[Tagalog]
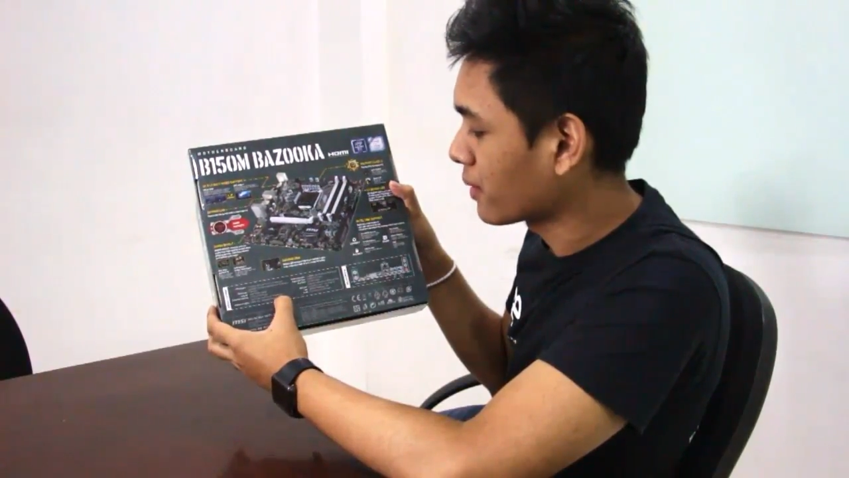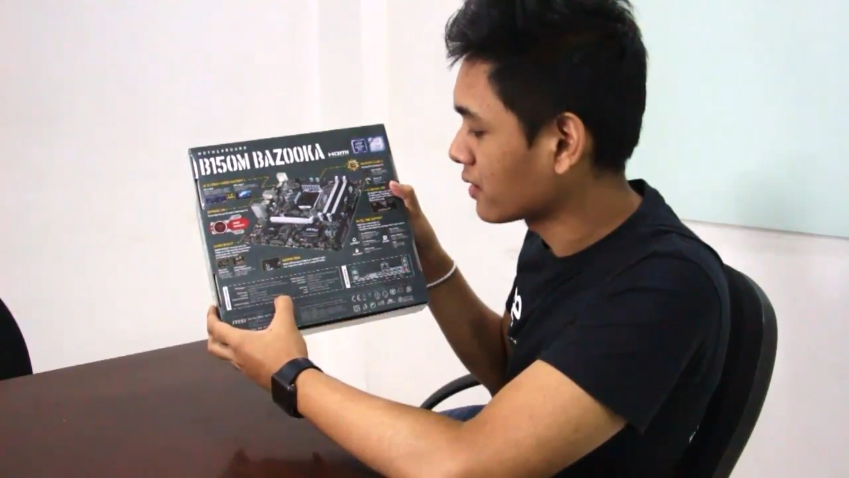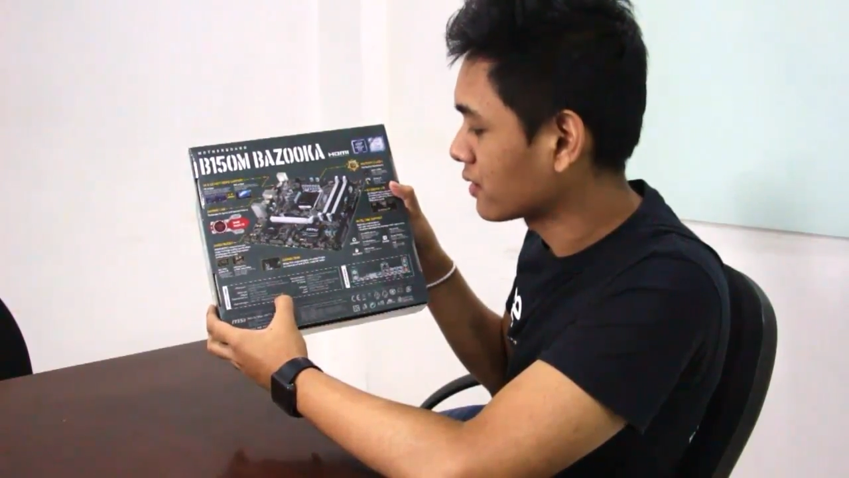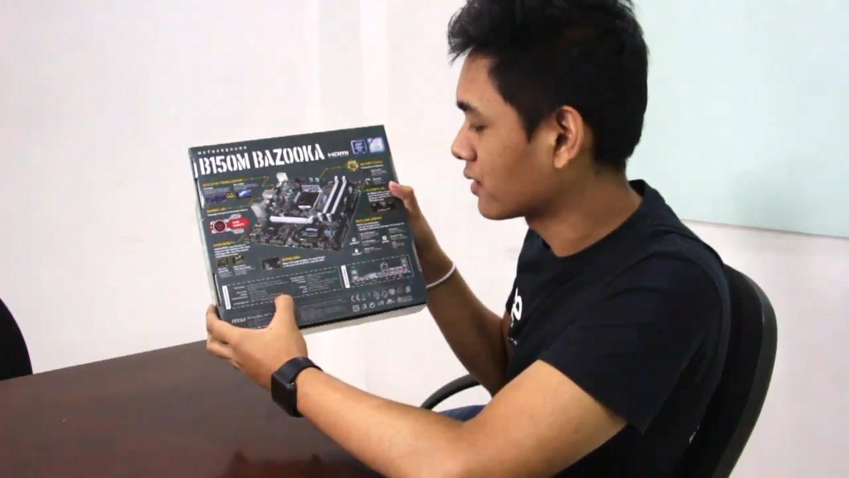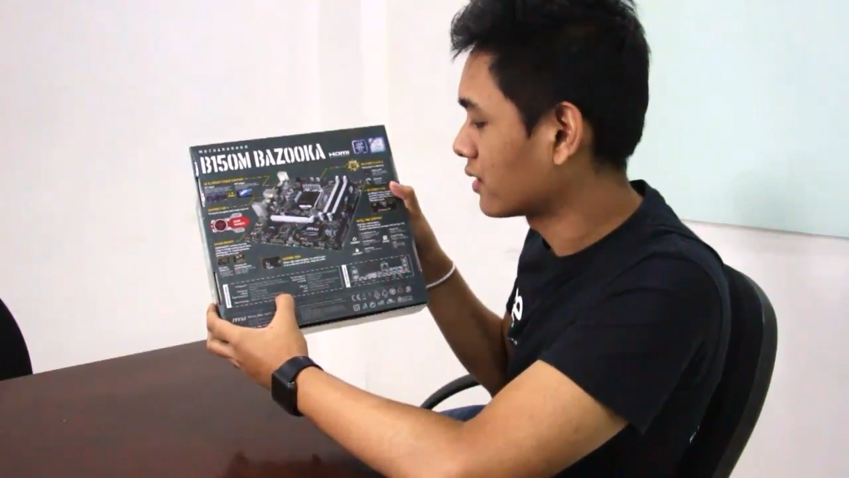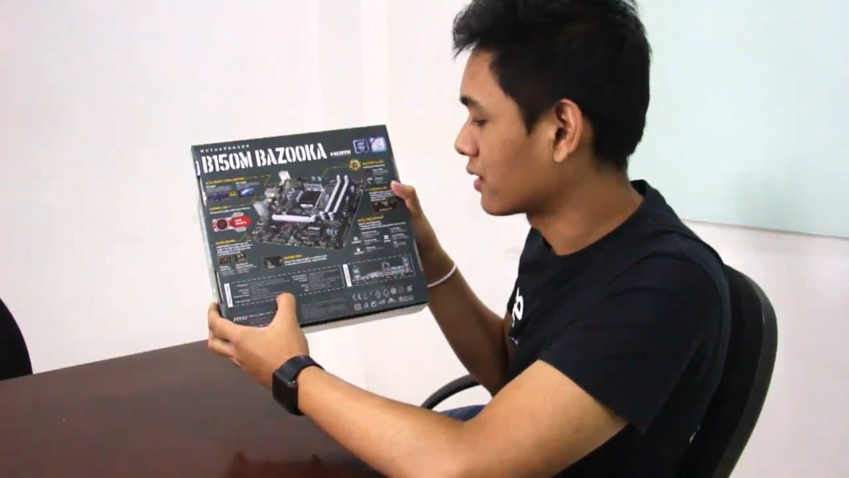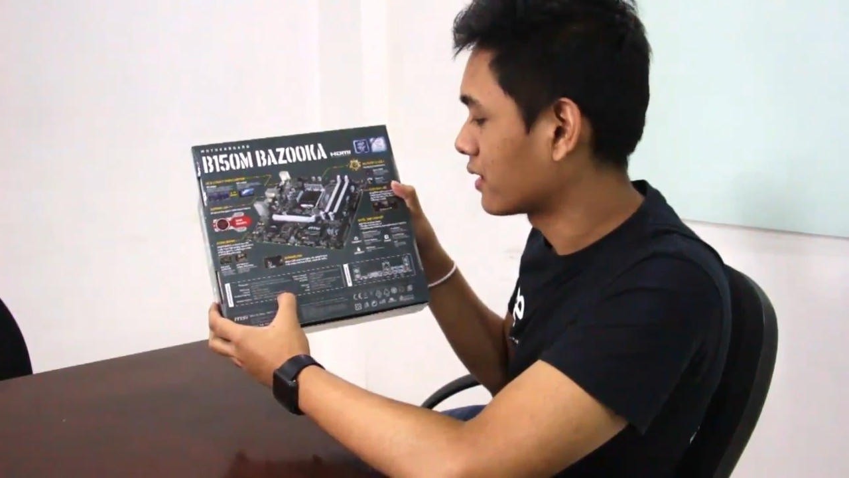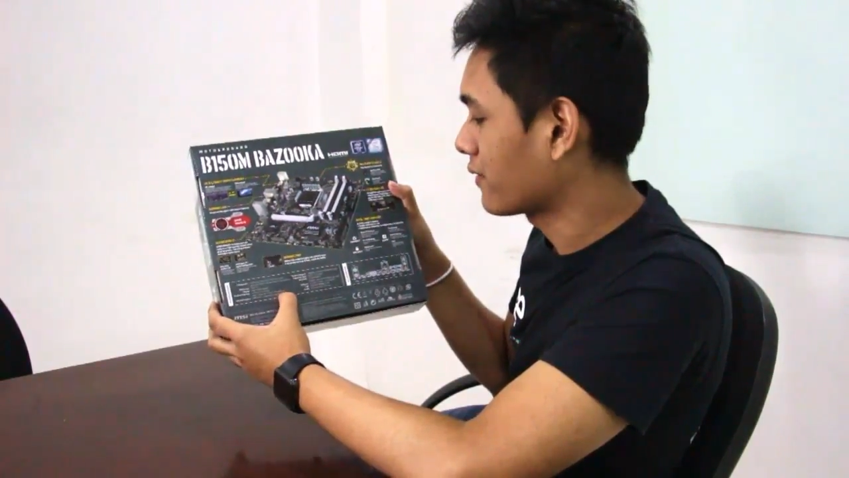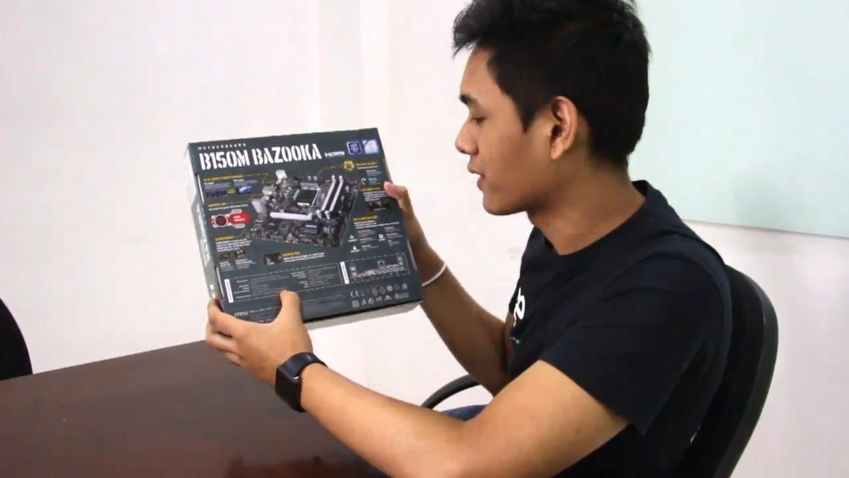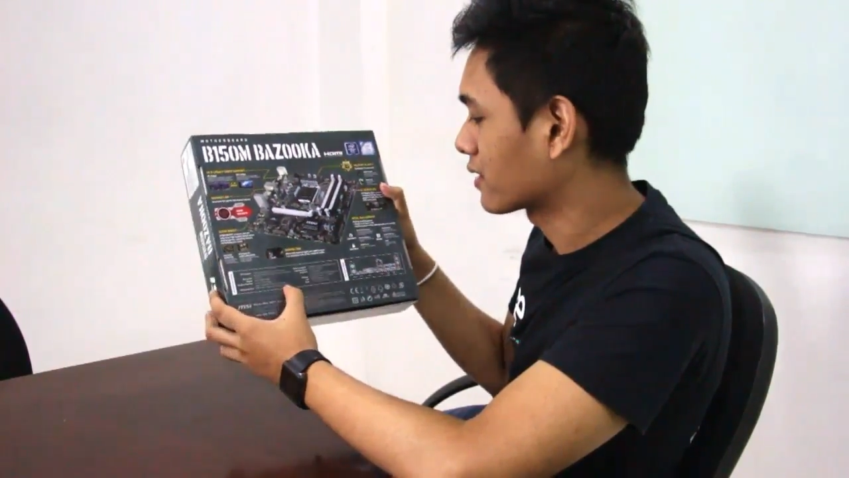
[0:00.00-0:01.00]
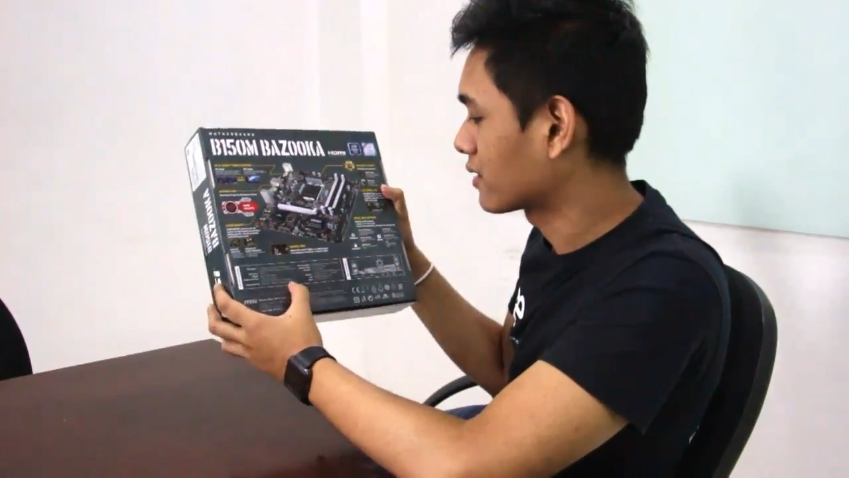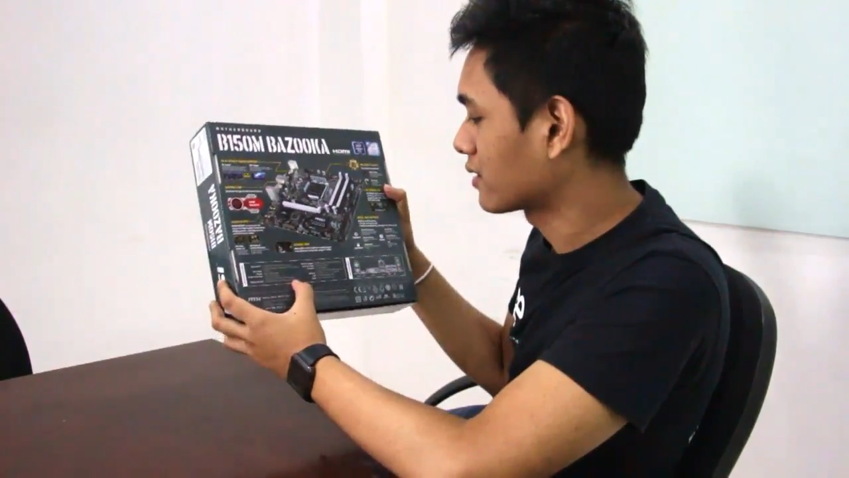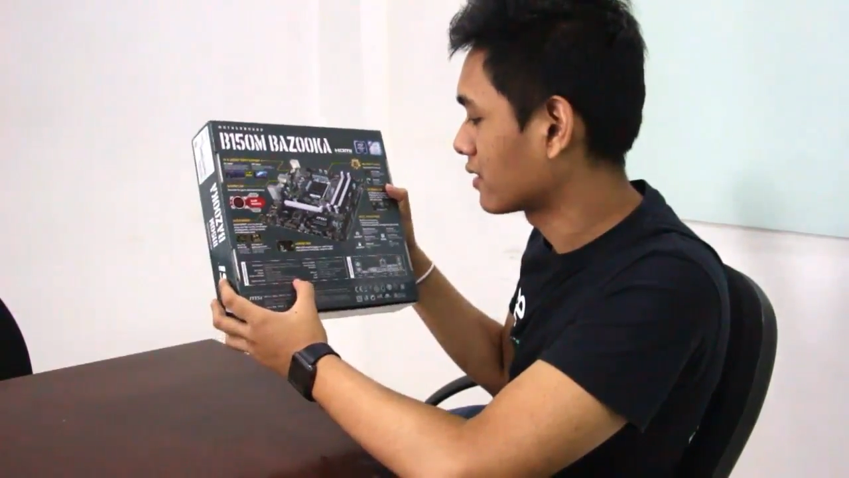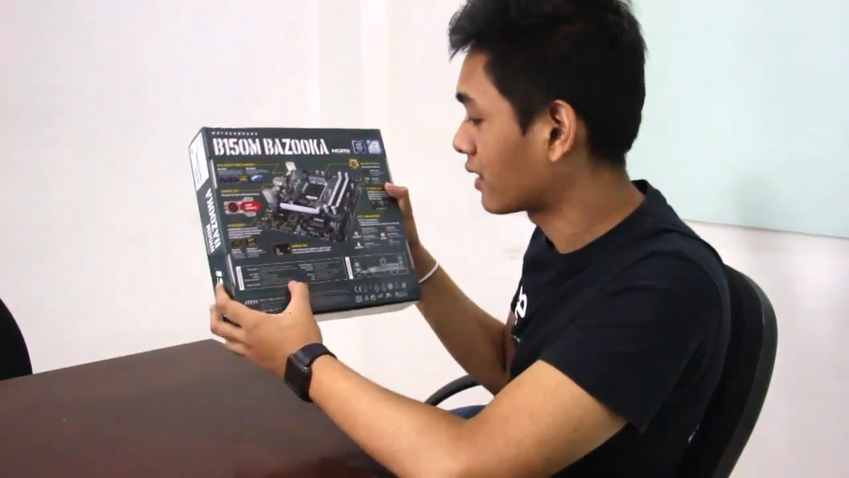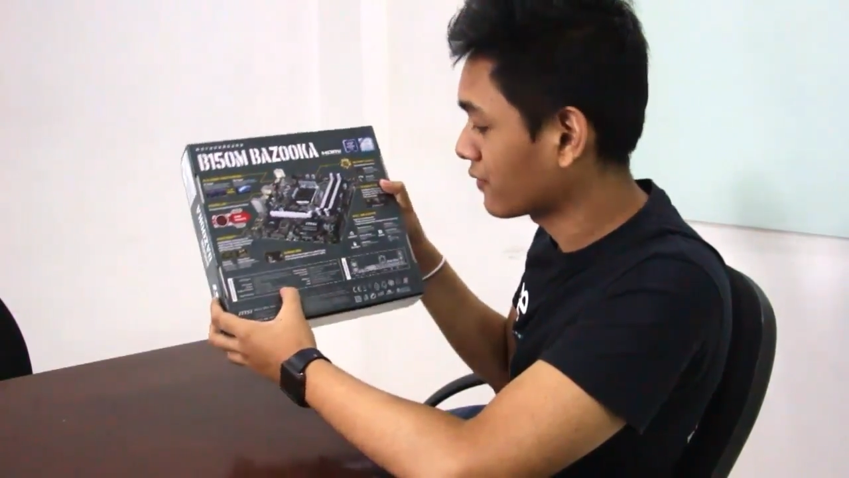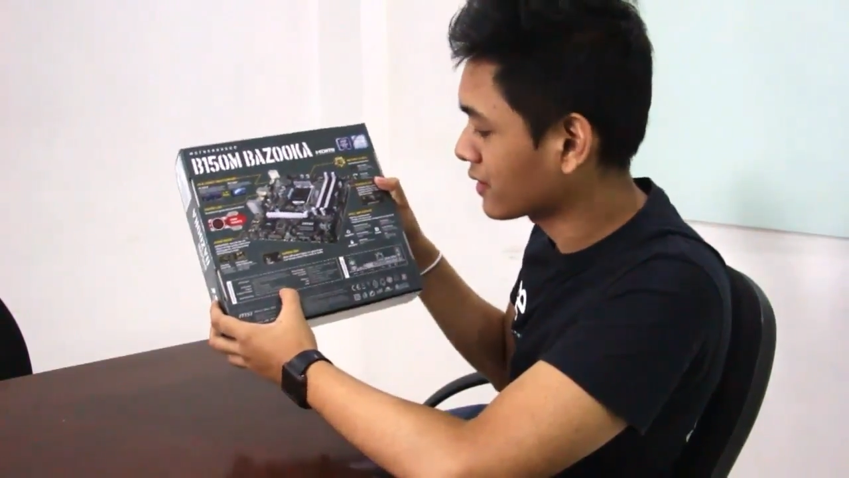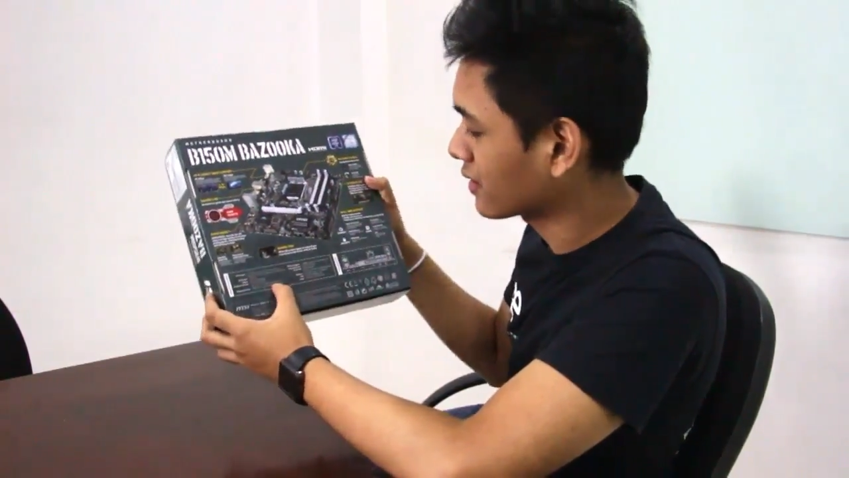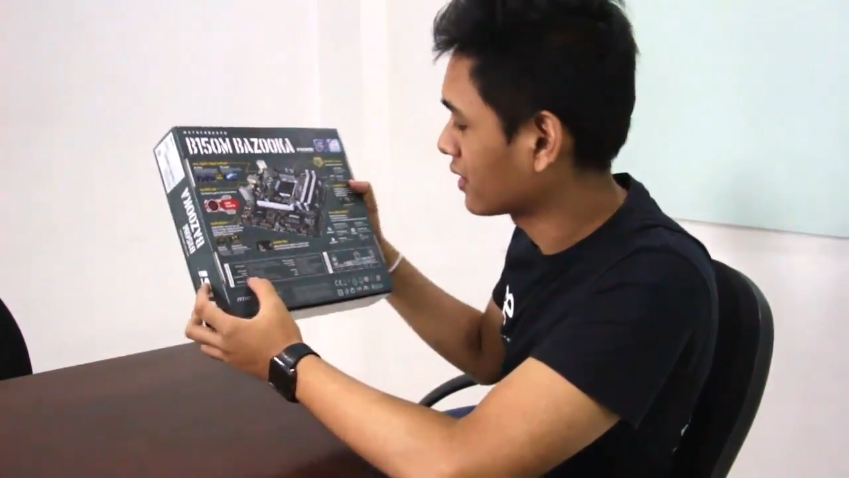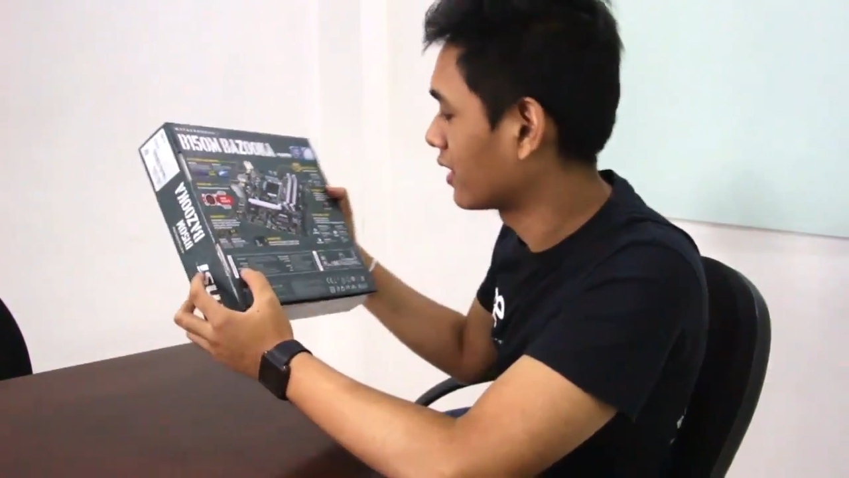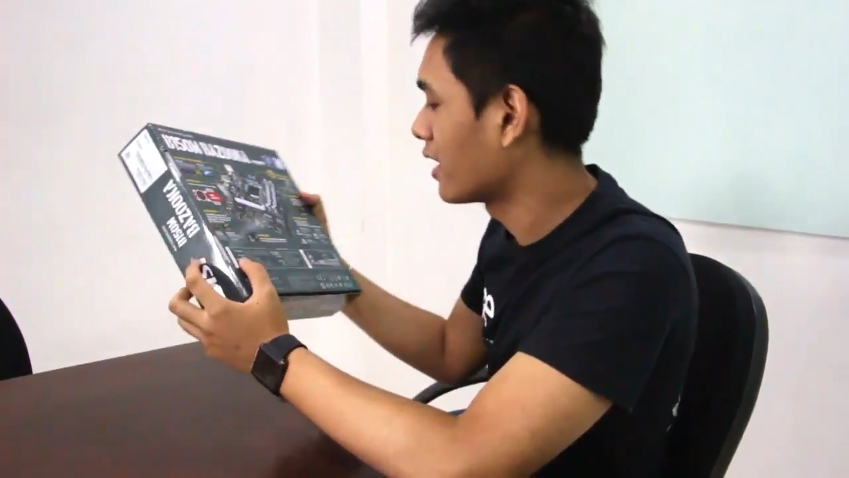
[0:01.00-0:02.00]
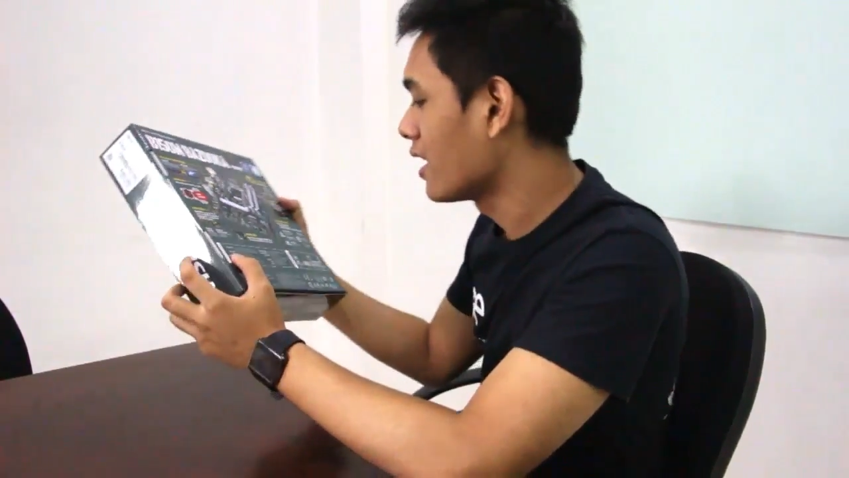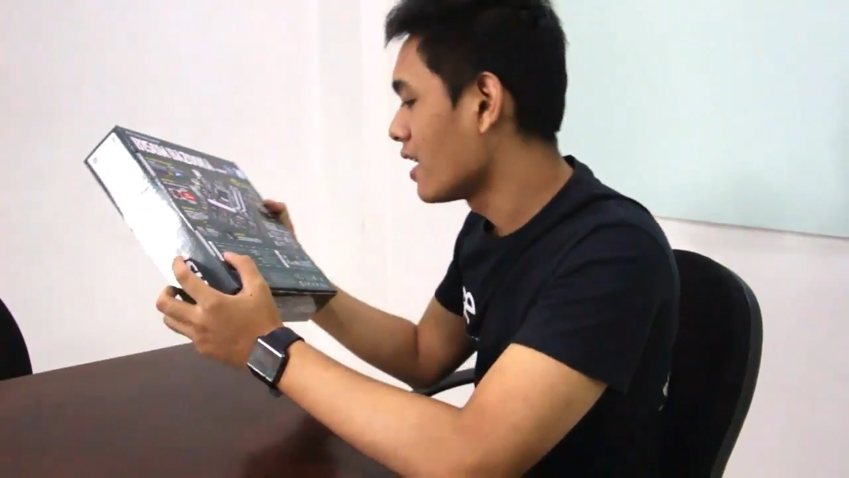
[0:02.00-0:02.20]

processor graphics, graphics card.